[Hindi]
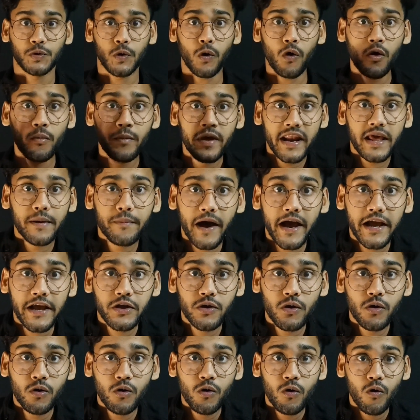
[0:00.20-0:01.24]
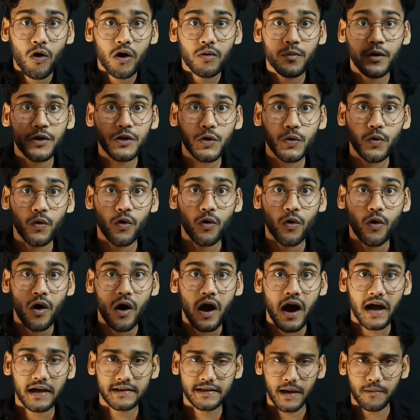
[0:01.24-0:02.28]
तो मेरे भाइयों और
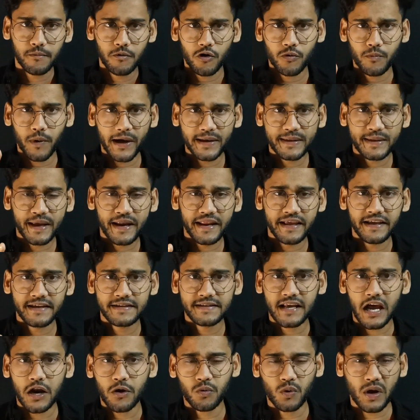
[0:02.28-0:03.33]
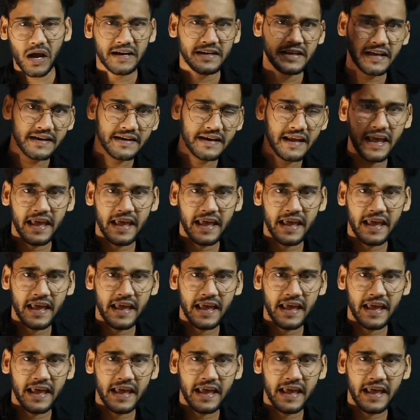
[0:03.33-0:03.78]
बंधुओं आज हम लोग बात करेंगे शाहरुख खान के